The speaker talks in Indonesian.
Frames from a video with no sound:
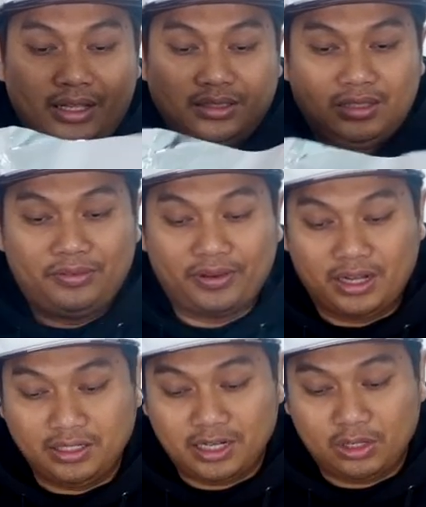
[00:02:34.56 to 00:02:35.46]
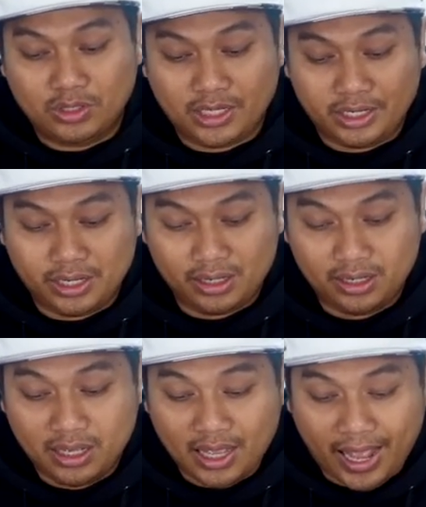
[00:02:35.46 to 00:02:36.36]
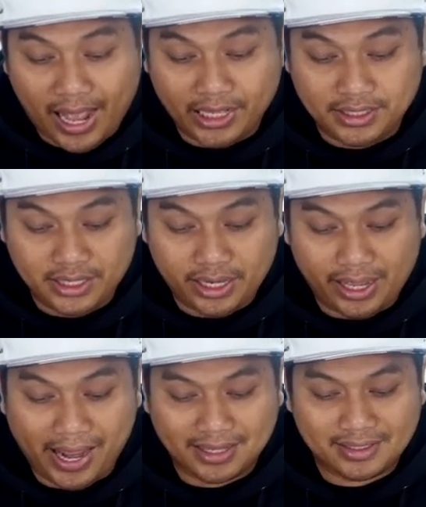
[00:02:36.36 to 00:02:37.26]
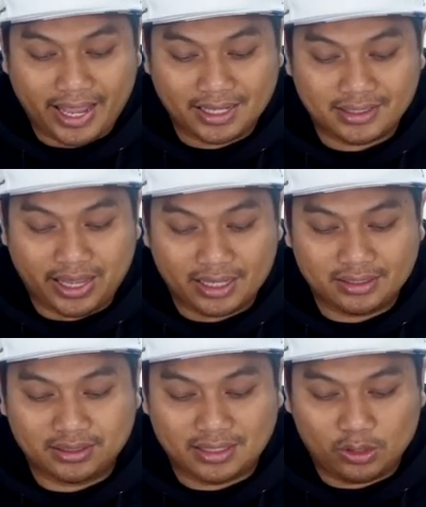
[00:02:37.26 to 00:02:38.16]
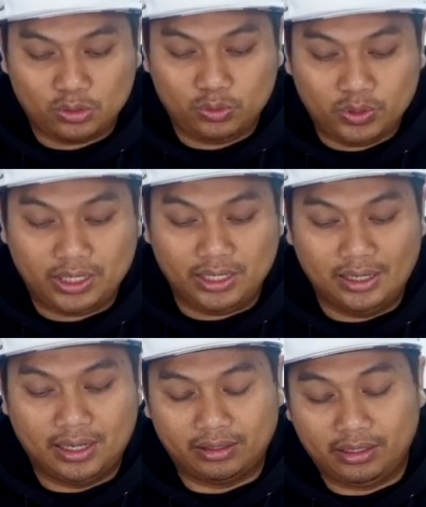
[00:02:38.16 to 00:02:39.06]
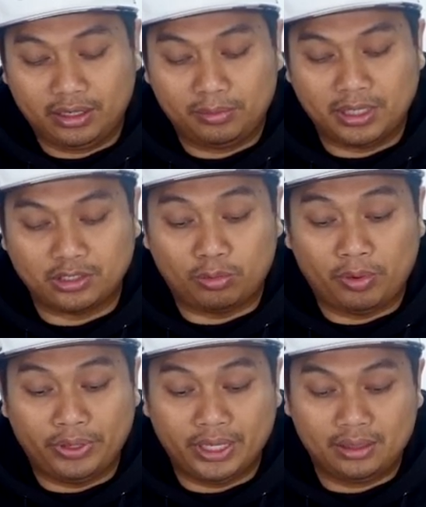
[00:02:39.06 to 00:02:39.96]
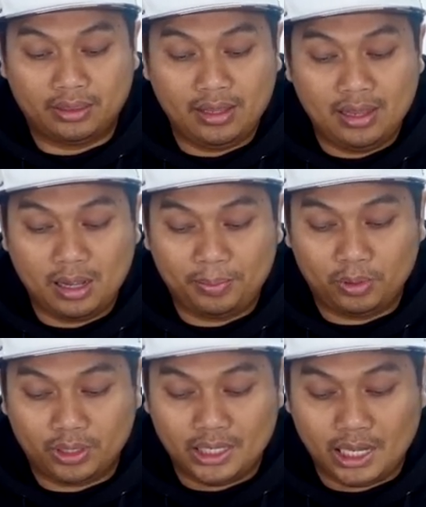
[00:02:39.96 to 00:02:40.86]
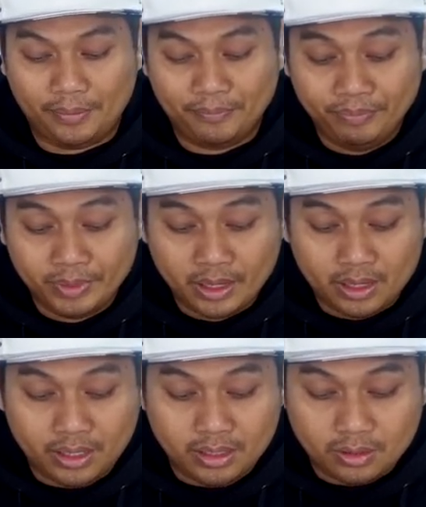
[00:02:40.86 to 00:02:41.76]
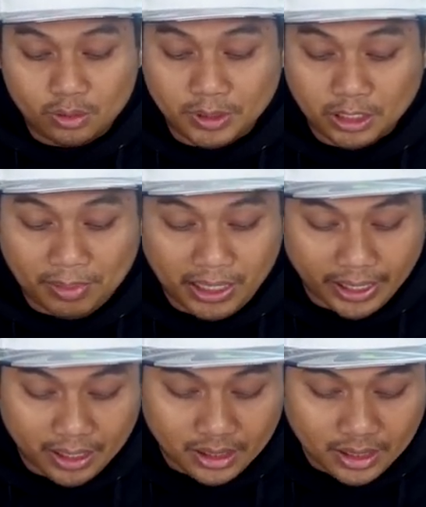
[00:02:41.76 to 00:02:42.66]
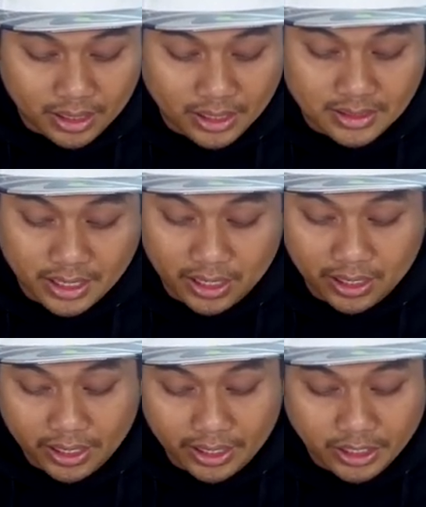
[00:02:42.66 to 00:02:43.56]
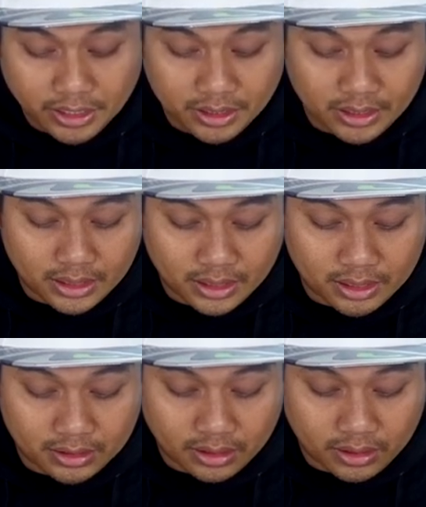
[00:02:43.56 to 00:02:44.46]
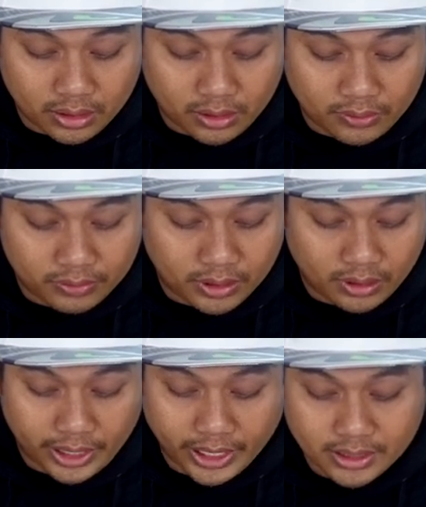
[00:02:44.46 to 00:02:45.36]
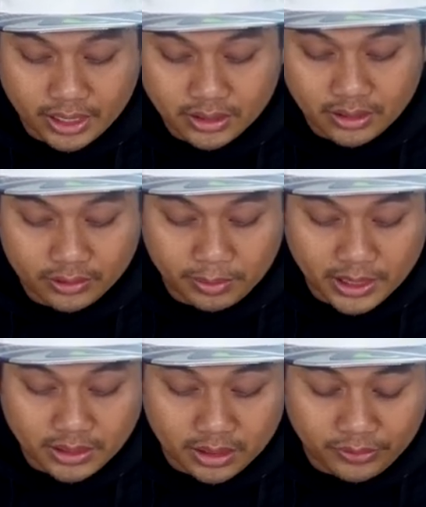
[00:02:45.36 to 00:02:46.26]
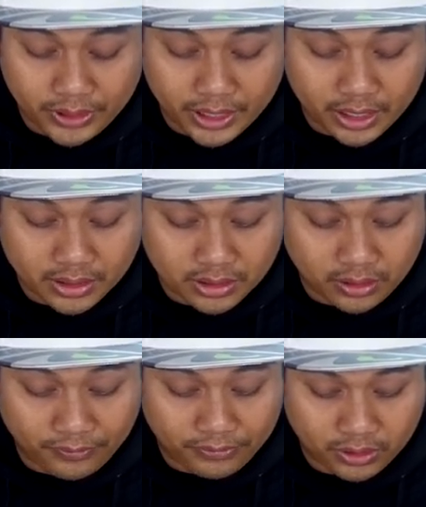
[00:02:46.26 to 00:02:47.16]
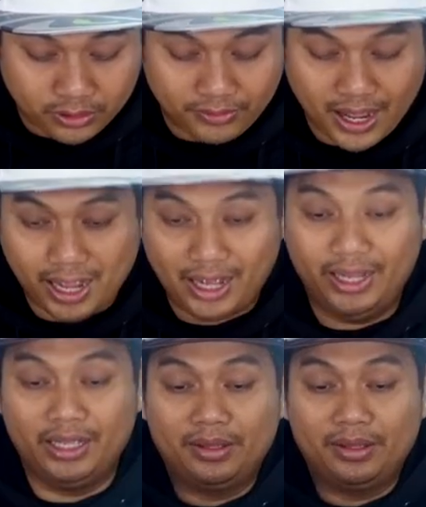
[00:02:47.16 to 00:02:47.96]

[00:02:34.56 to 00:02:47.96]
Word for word: Silver di sini tulisannya AJXXX123. Artinya bahasa Romawinya 33. Gue baca kebalik ya. Design and engineer of the exact specification for fly.